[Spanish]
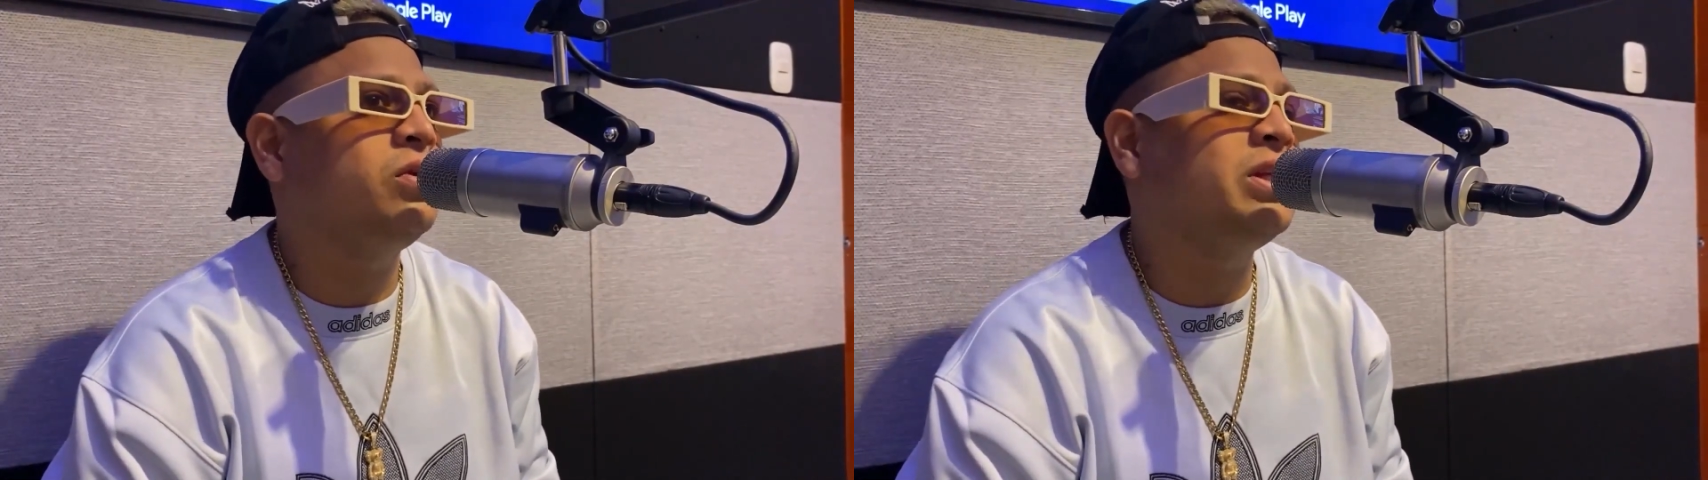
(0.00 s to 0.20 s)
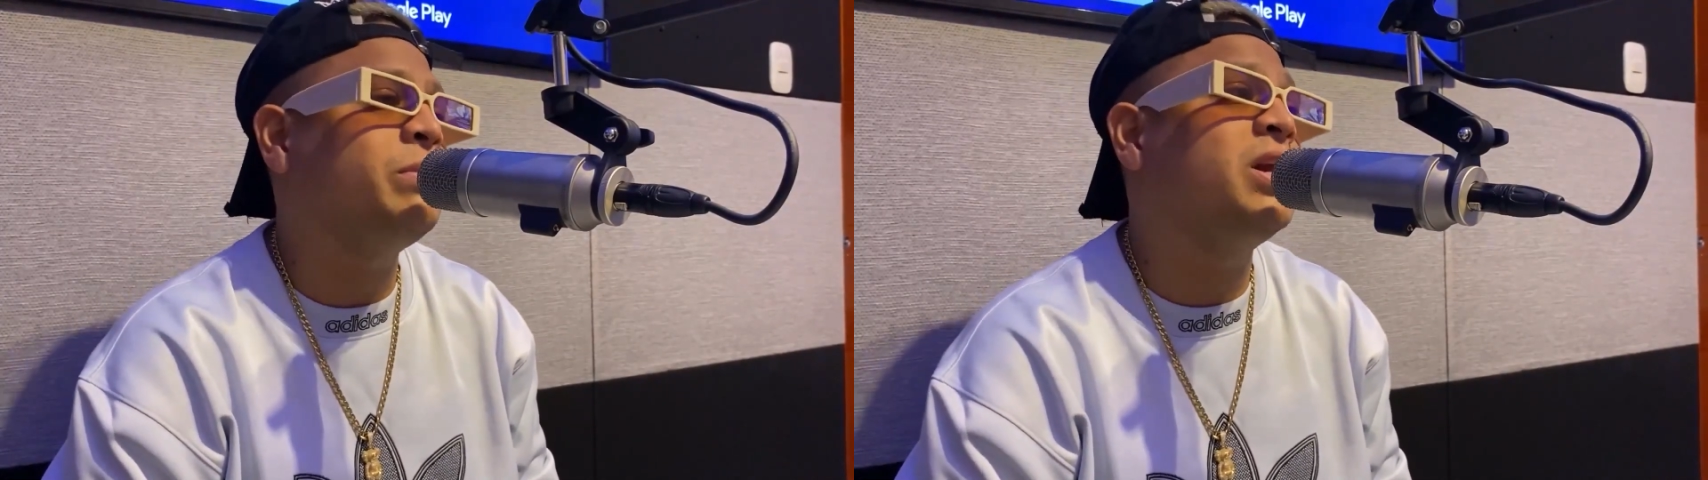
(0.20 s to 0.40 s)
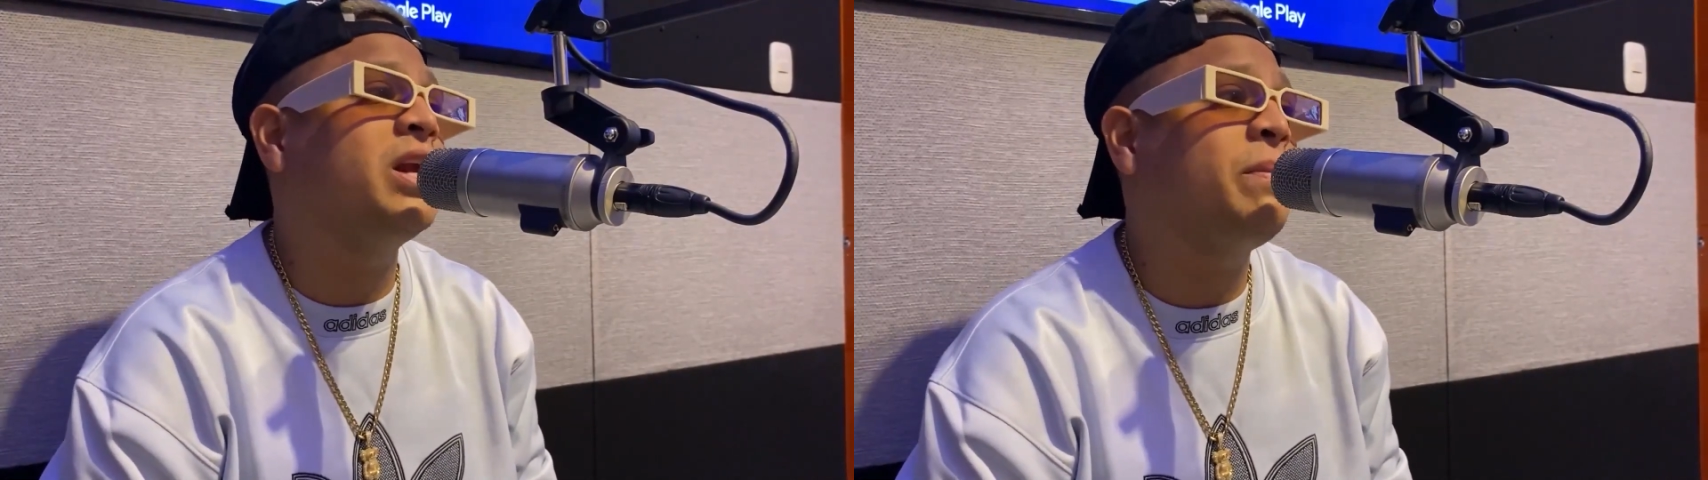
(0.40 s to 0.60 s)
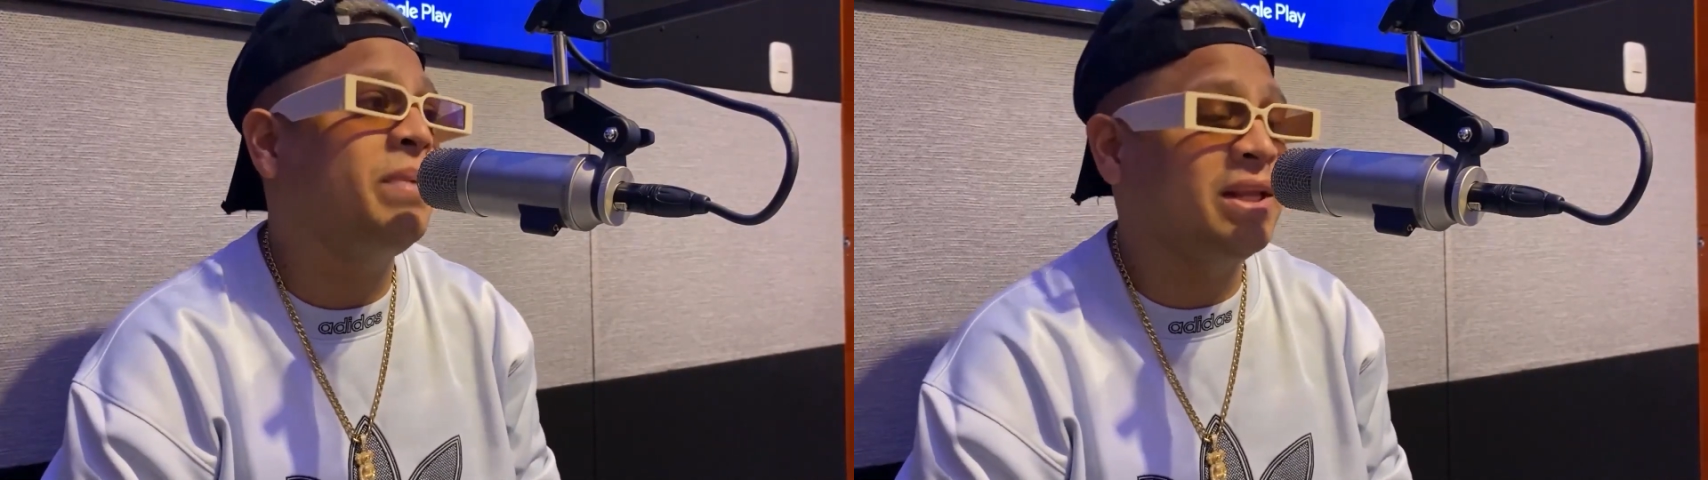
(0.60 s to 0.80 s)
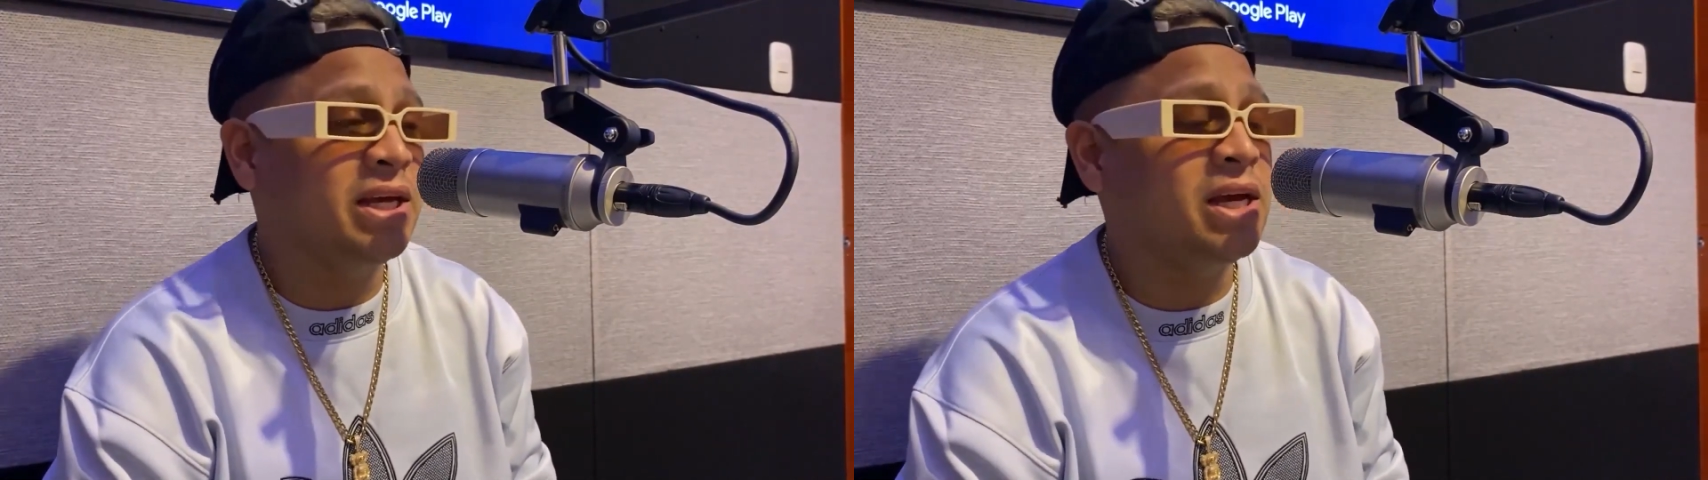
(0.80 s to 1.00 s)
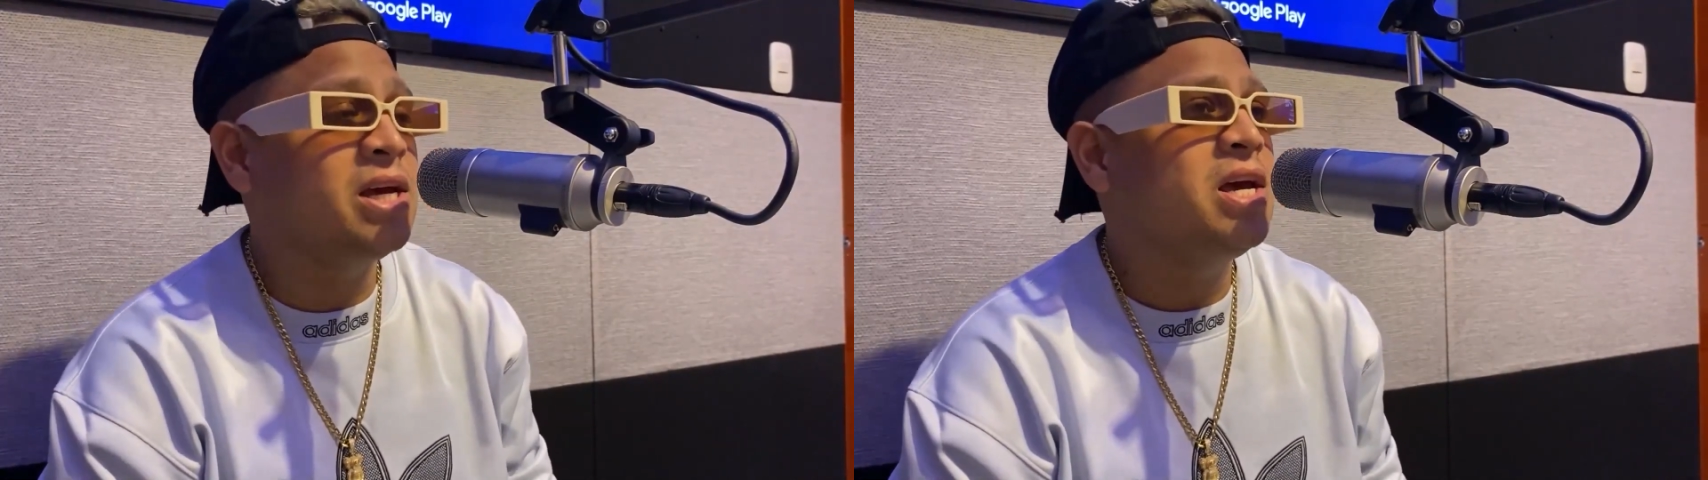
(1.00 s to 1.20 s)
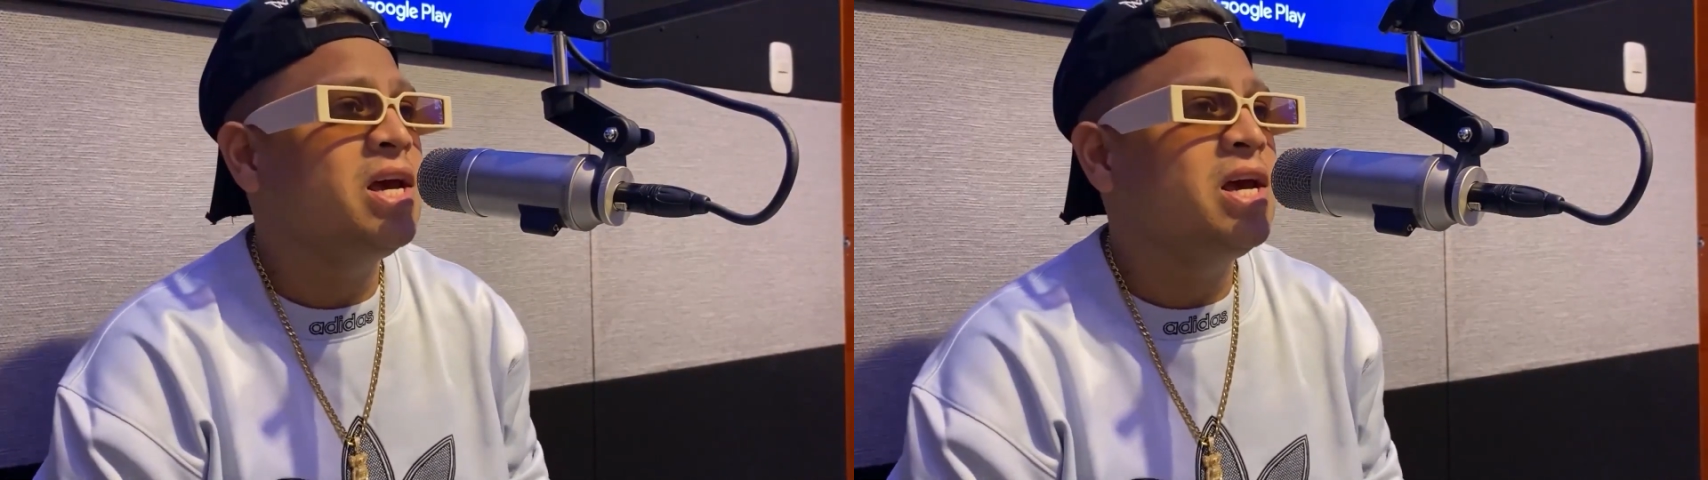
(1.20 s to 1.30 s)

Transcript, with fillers: Y también respete